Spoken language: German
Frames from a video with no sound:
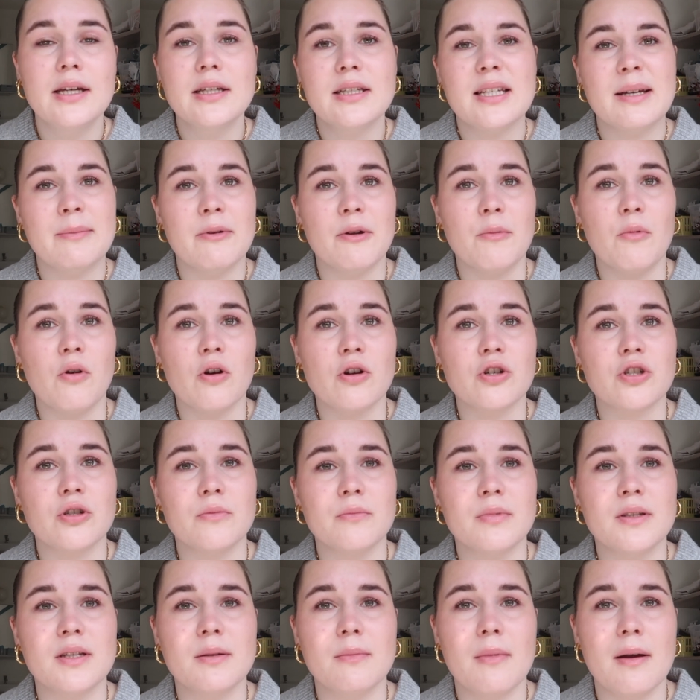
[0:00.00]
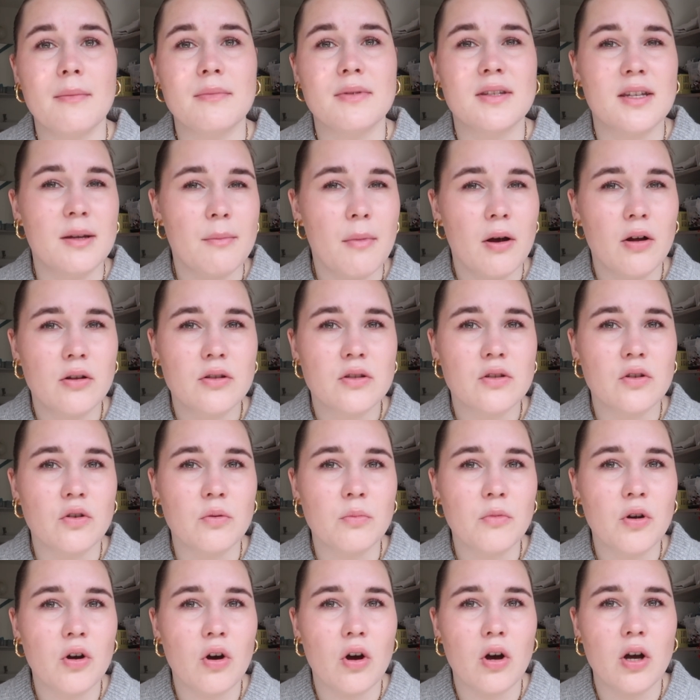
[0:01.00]
Ich habe heute Morgen schon ein bisschen in meinem Zimmer und so
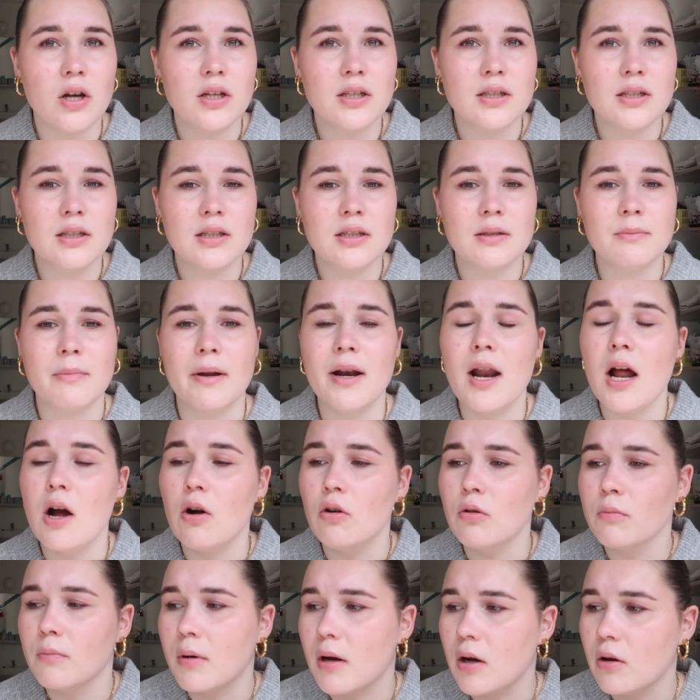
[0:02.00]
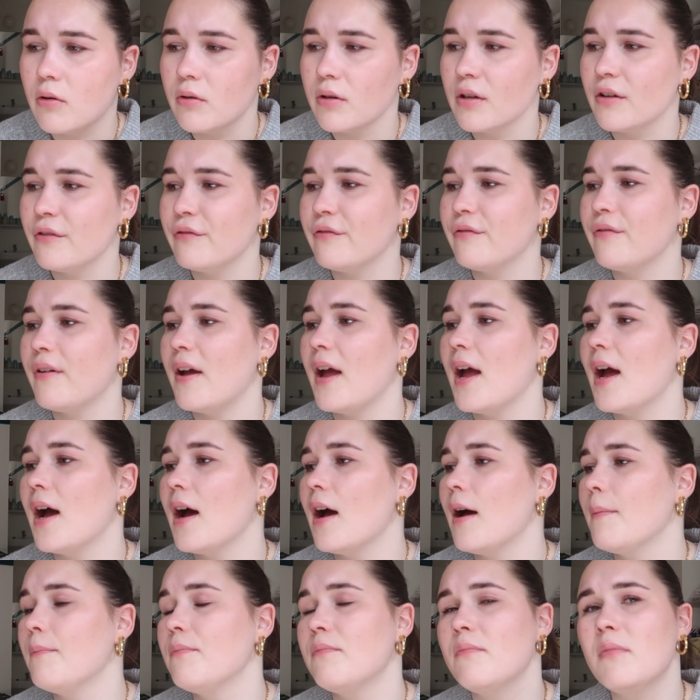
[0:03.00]
rumgeräutelt, meine Augenbrauen
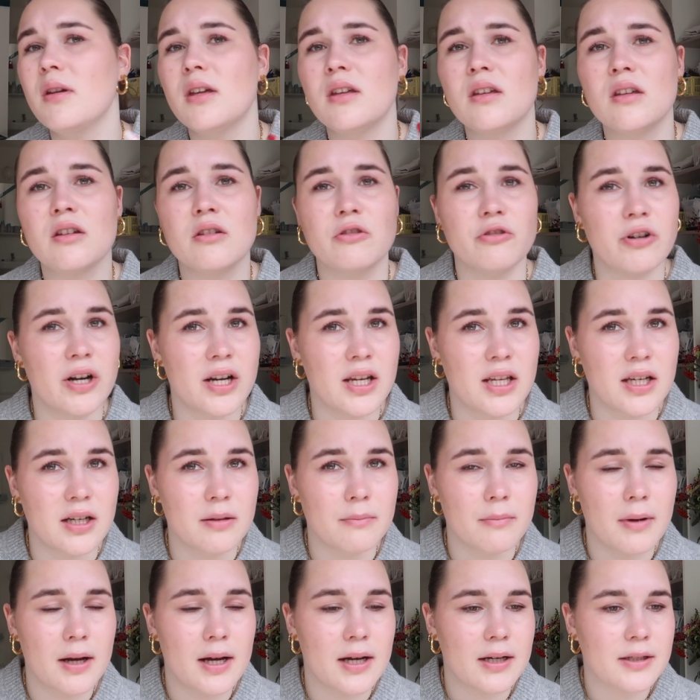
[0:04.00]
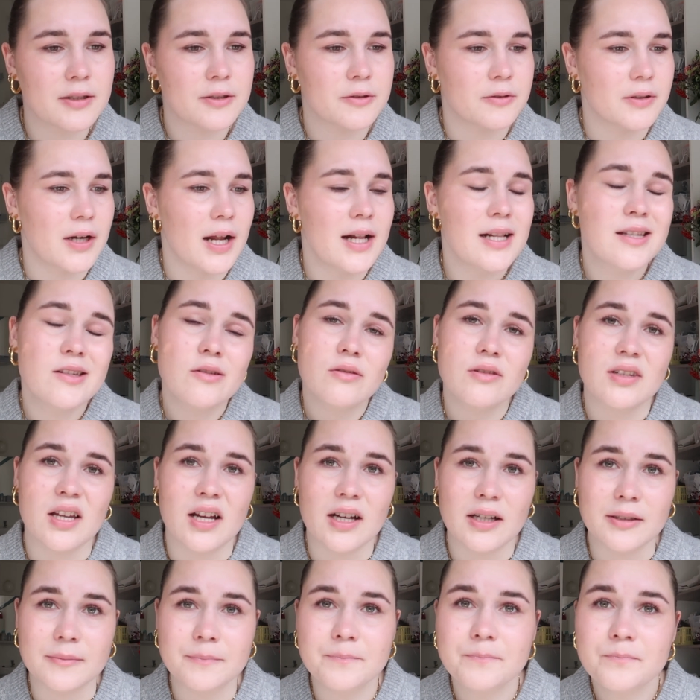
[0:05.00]
gefärbt, mich ready gemacht und all so
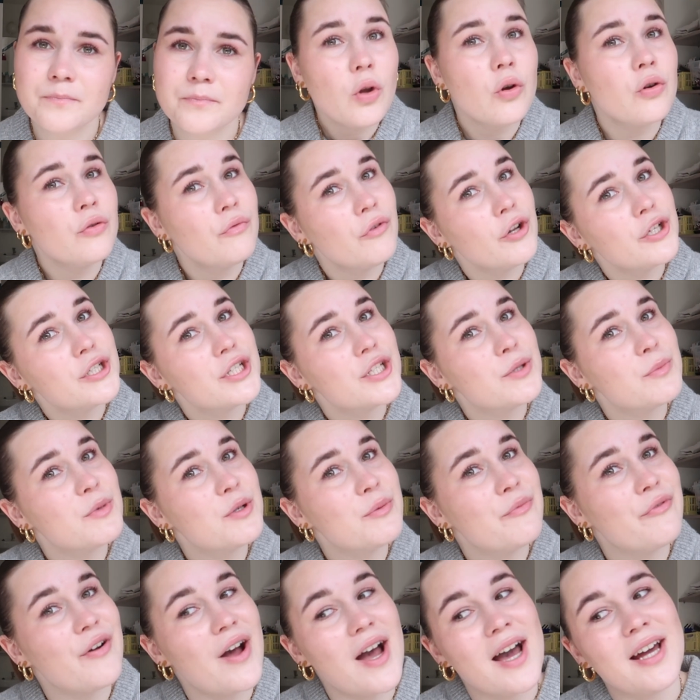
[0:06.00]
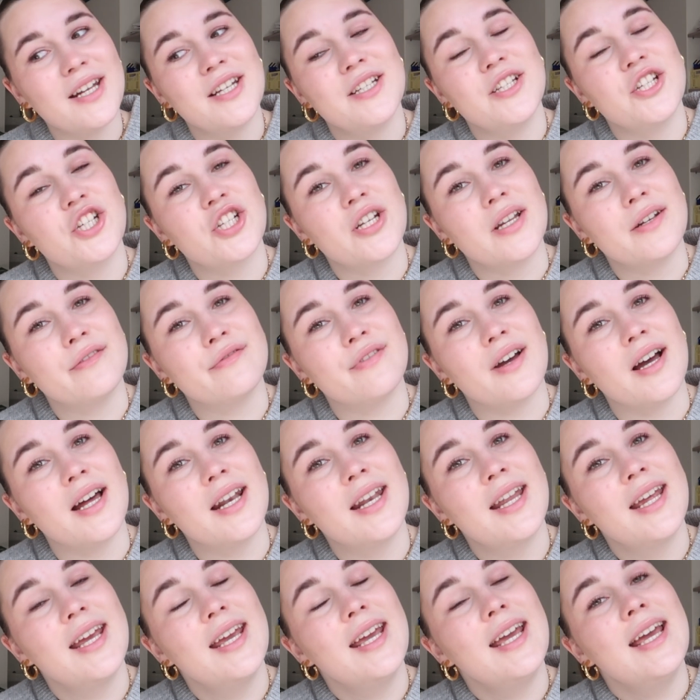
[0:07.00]
Sachen. Und wollte jetzt mit dem Fahrrad in die Stadt
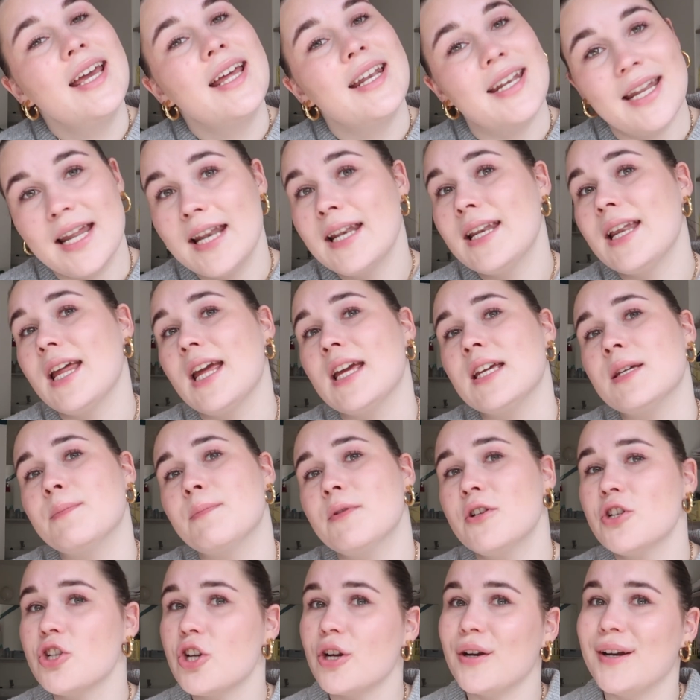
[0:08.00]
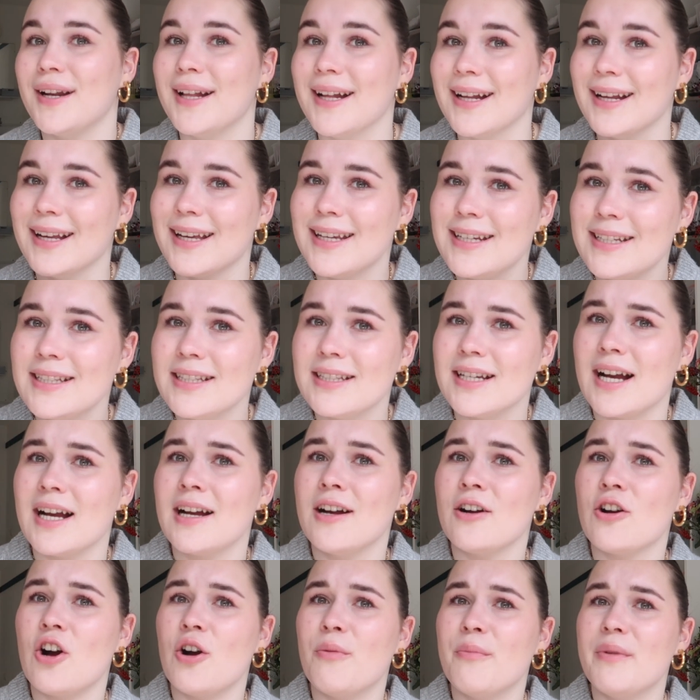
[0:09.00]
fahren, denn ich bin schon richtig
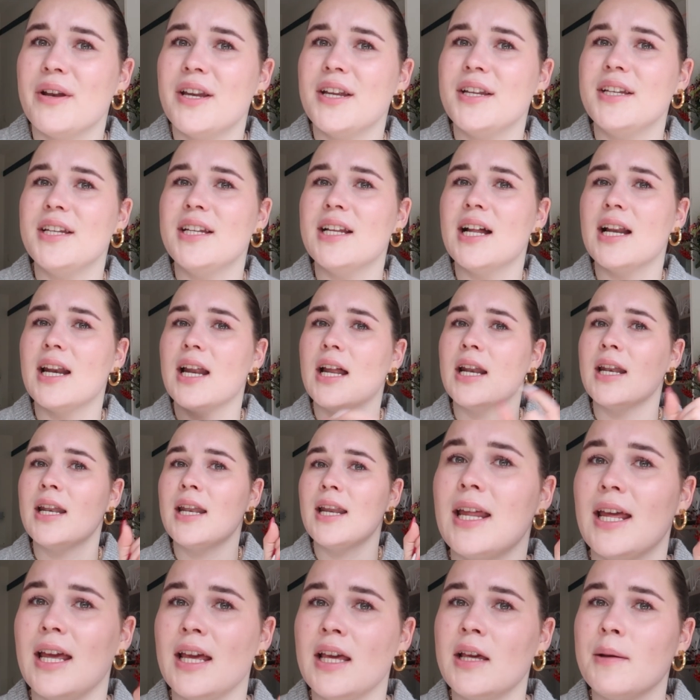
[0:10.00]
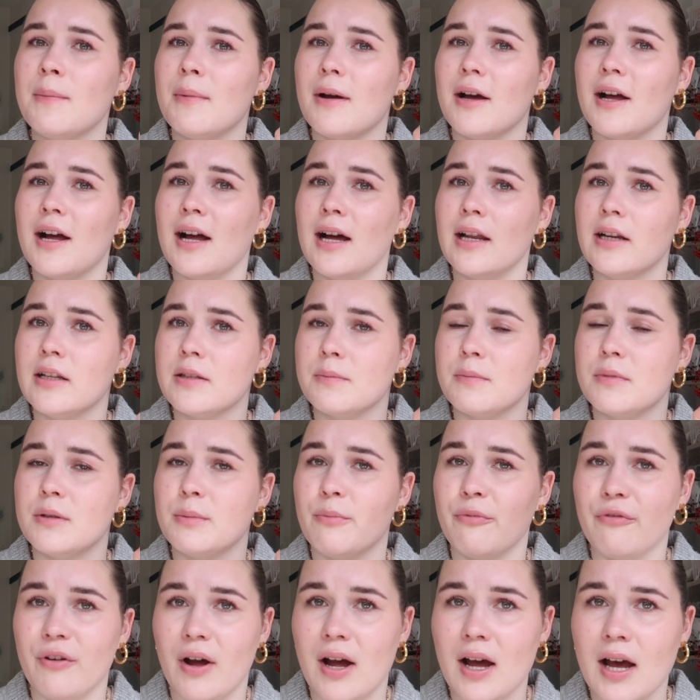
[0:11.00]
angekommen in den Niederlanden. Ich mache alles mit
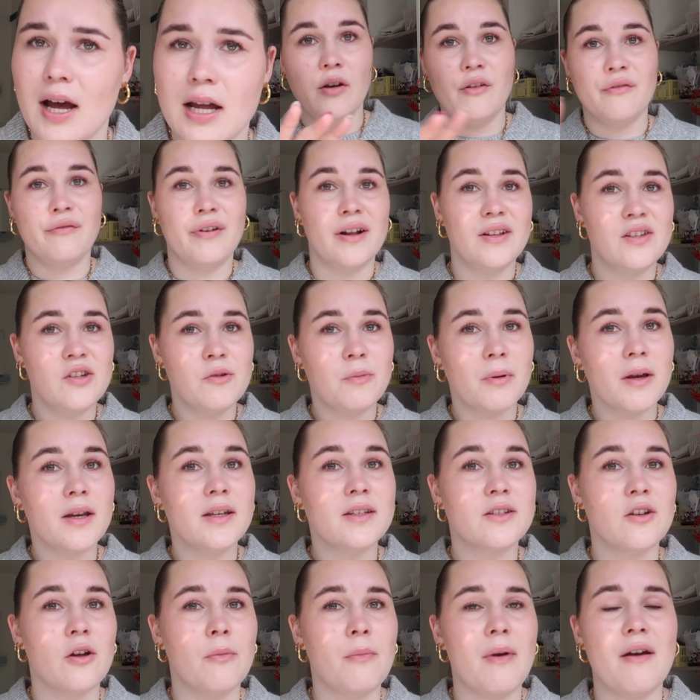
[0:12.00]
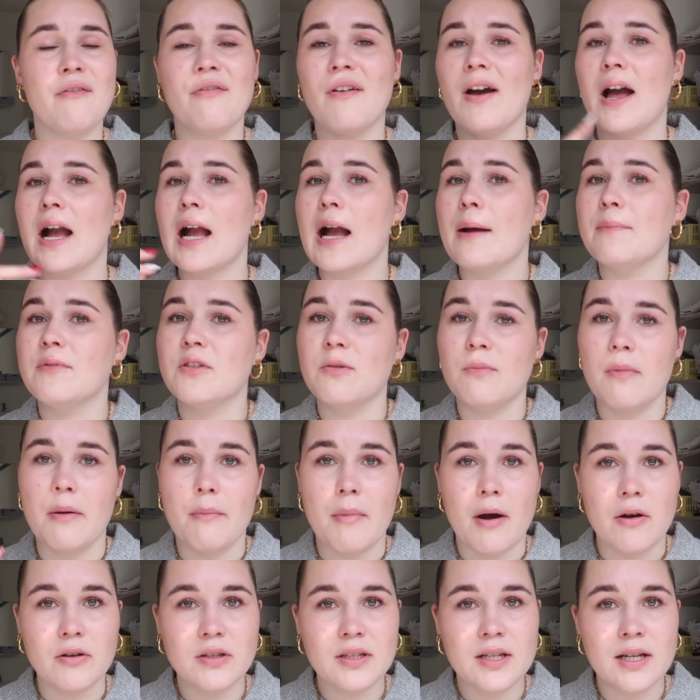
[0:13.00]
dem Fahrrad. Falls ihr übrigens noch mehr Fragen habt zu
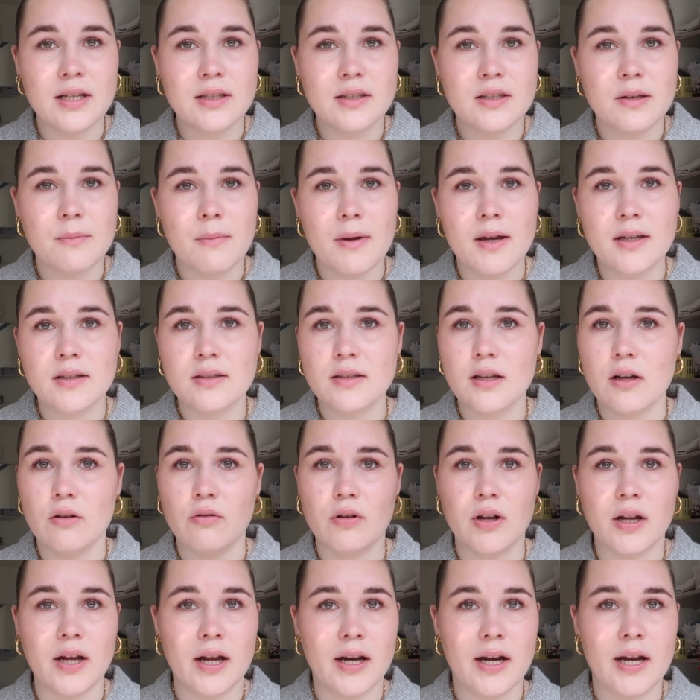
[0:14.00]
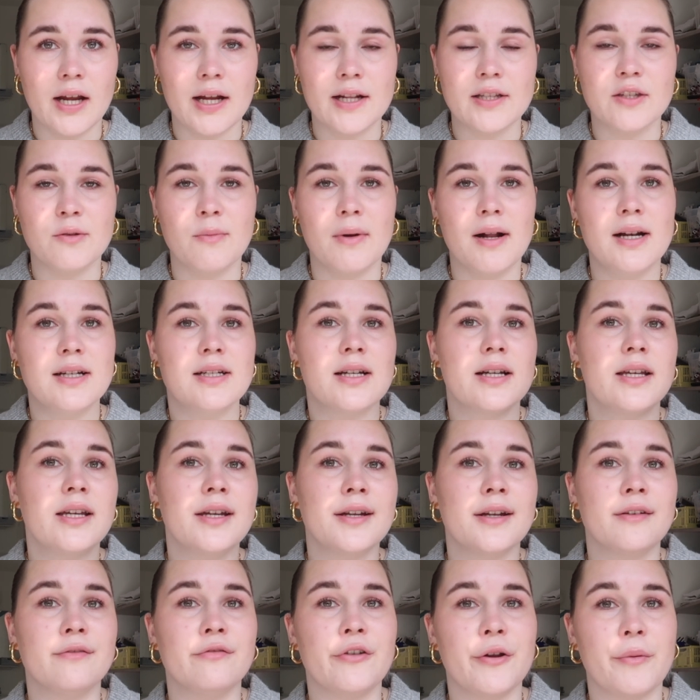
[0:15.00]
meinem Auslandssemester oder generell zum Alltag hier,
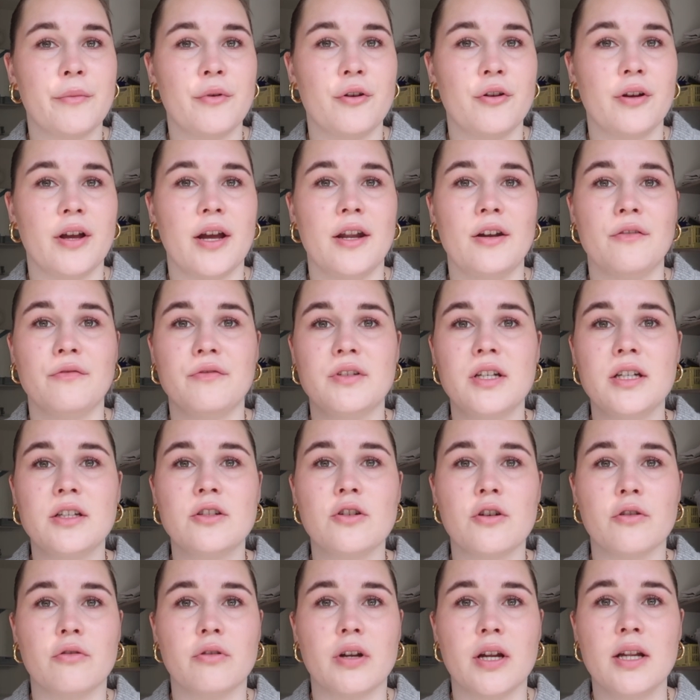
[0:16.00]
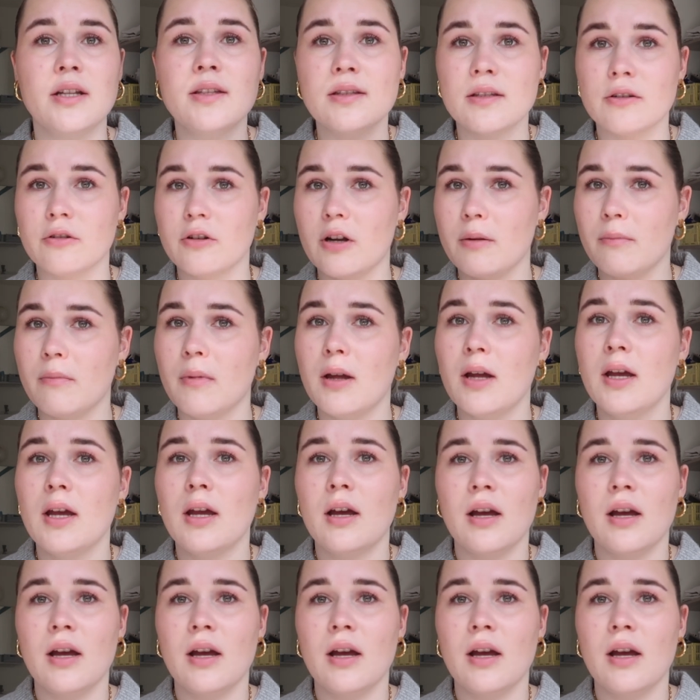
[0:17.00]
dann folgt mir noch gerne auf TikTok oder Instagram.